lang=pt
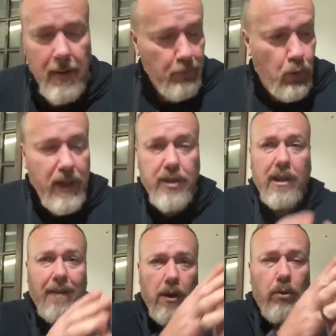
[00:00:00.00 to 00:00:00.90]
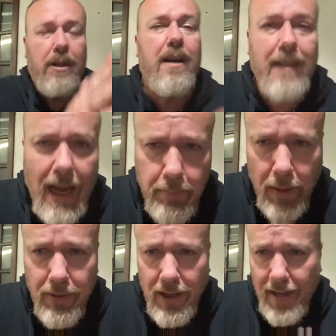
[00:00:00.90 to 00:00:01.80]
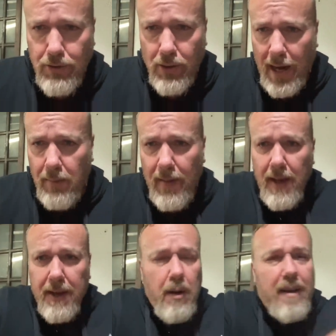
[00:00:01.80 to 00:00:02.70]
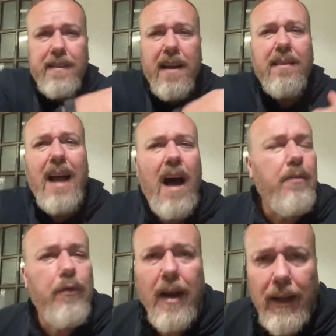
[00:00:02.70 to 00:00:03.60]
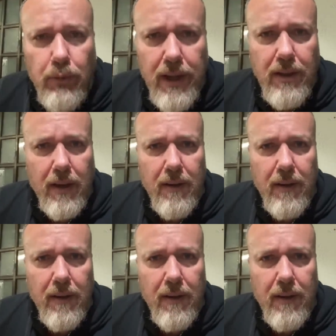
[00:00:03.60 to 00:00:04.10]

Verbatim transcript: O Cudê já estava contratado pelo Internacional e não aceitava falar do Inter